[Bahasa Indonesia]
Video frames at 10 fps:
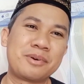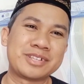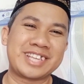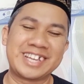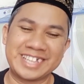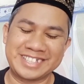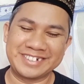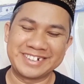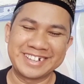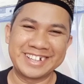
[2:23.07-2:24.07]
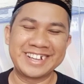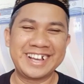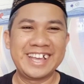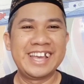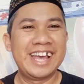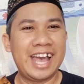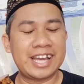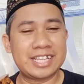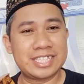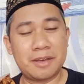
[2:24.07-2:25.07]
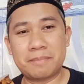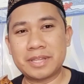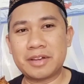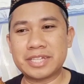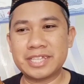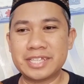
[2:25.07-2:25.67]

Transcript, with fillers: gitu akhirnya saya beliau di,